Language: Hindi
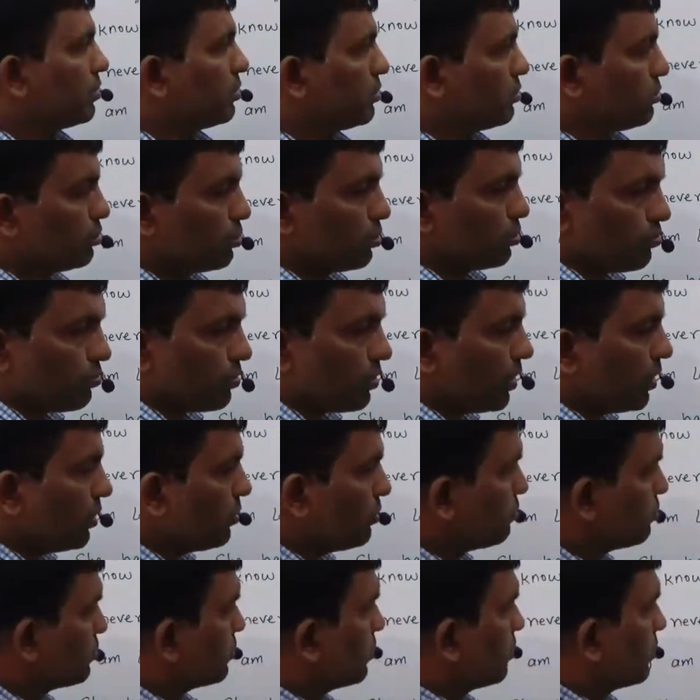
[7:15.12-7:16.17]
जो वर्ड
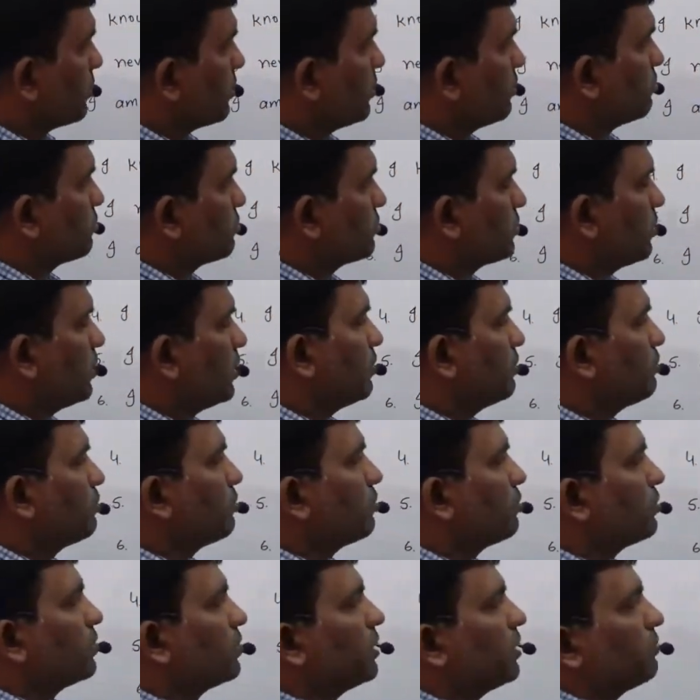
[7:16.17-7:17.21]
यूज़ करते हैं उसके लिए
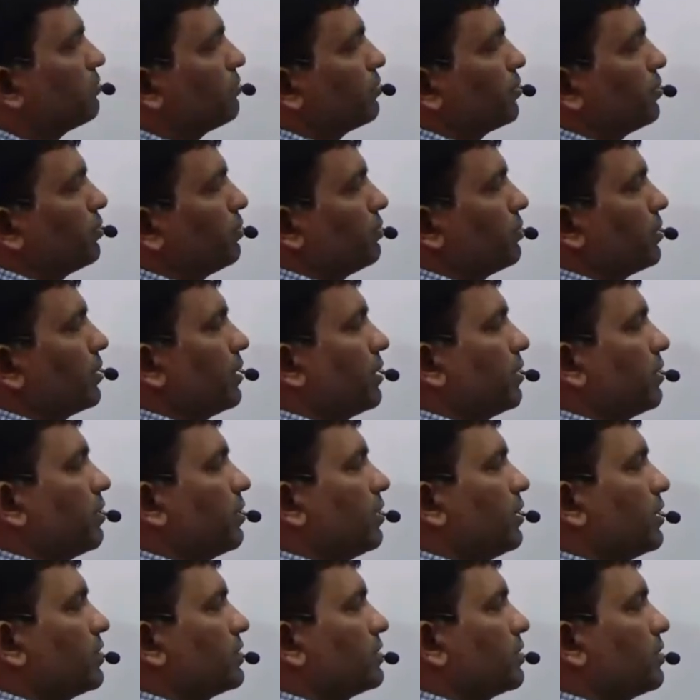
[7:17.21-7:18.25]
वो ये वर्ड होता है
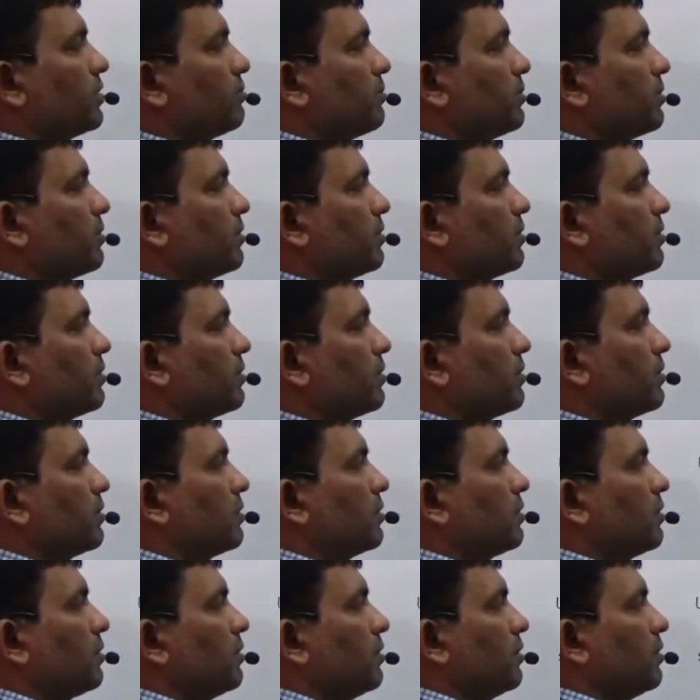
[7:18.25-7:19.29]
एक्सेप्ट
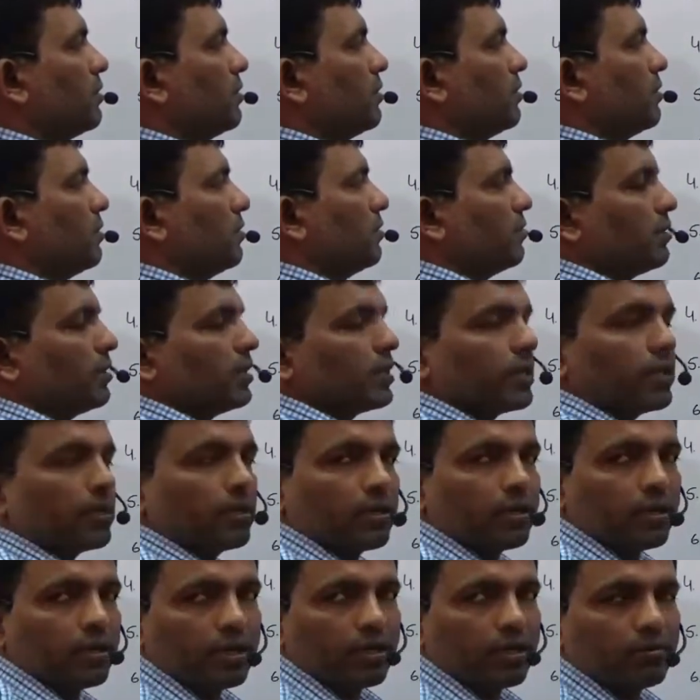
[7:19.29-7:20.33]
ठीक है
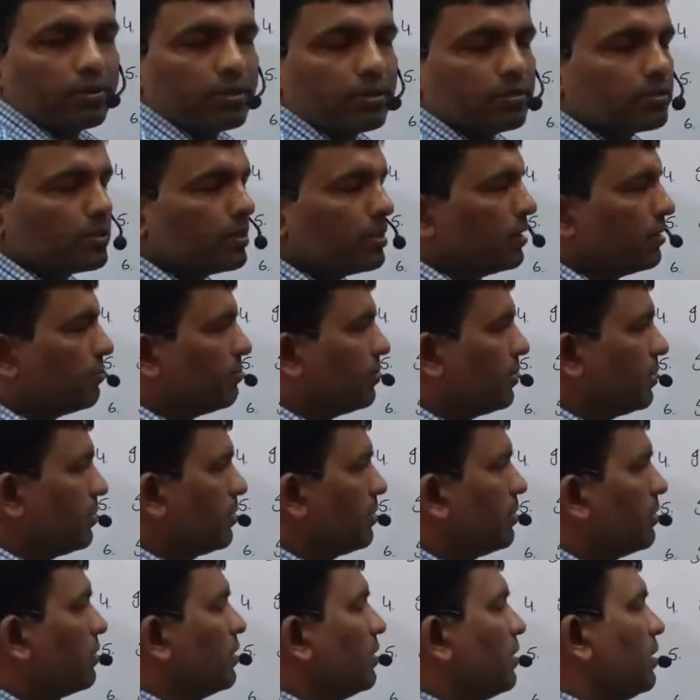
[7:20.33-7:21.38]
ए डबल सी ई पी
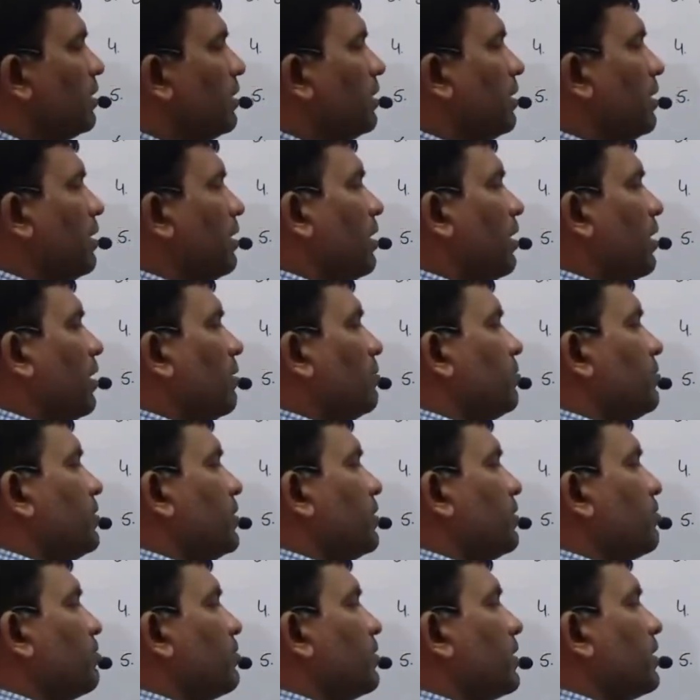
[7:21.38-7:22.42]
टी अब ये
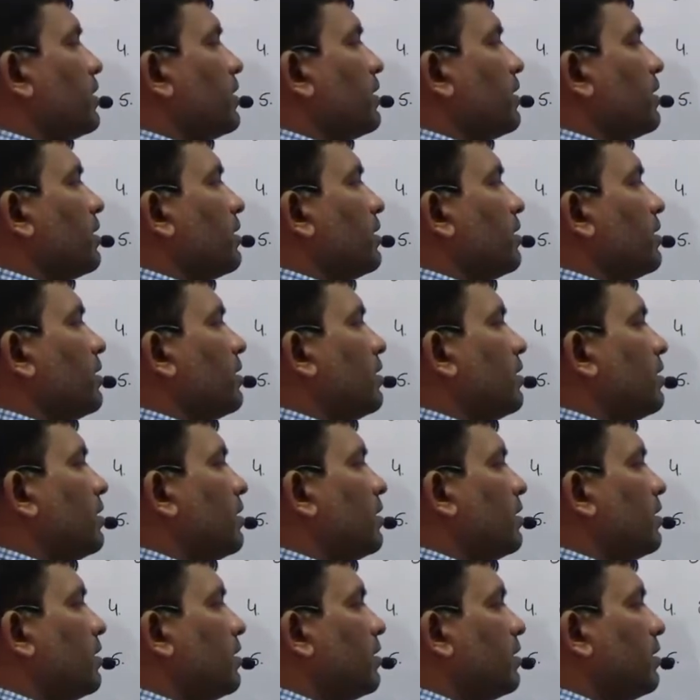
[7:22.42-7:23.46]
वर्ड क्या
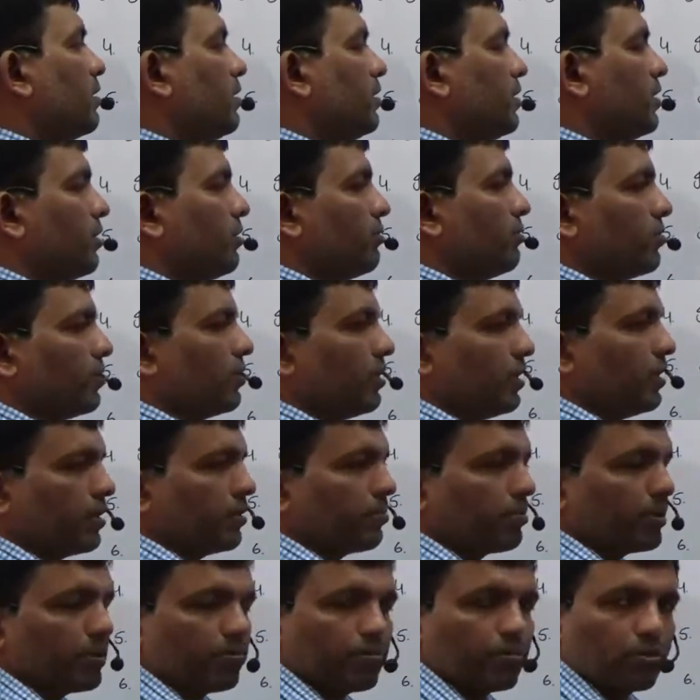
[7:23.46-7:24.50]
है ये वर्ड एक
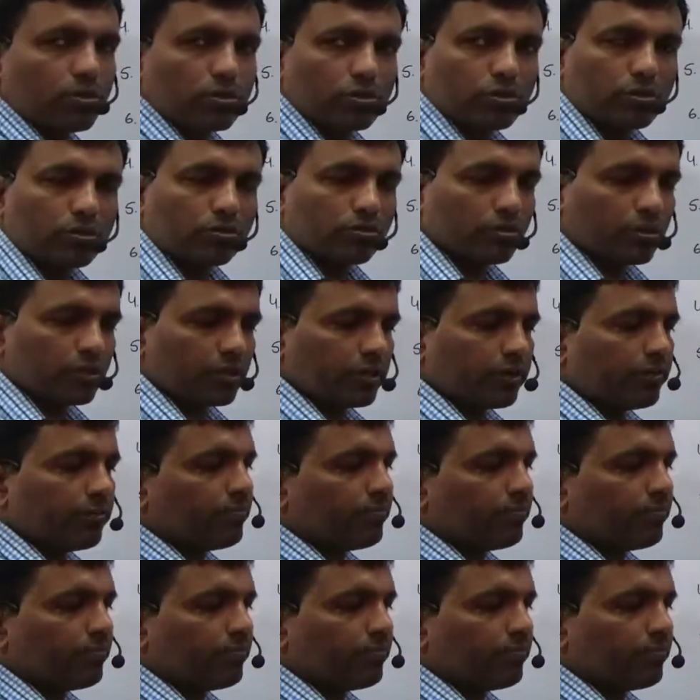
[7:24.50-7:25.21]
प्रिपोजिशन होती है